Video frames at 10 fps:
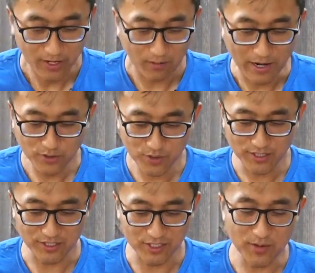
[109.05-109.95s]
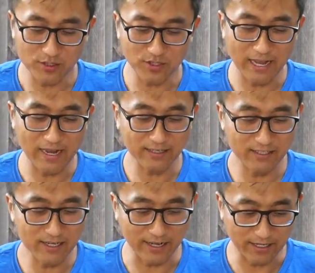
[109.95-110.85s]
我还觉得挺奇怪，就是它还
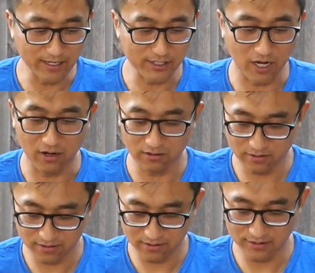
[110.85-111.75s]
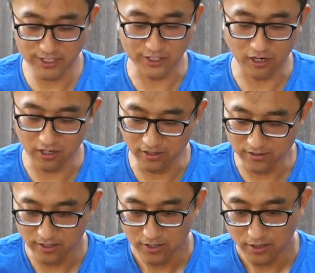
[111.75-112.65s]
真了一个小一个小盒
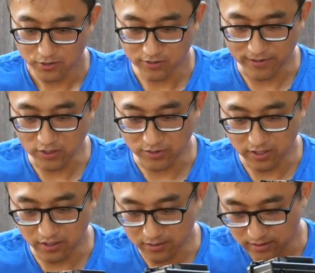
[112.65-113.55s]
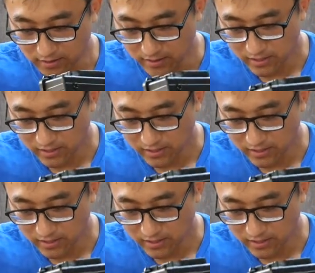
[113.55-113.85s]
子，就是防水的盒子。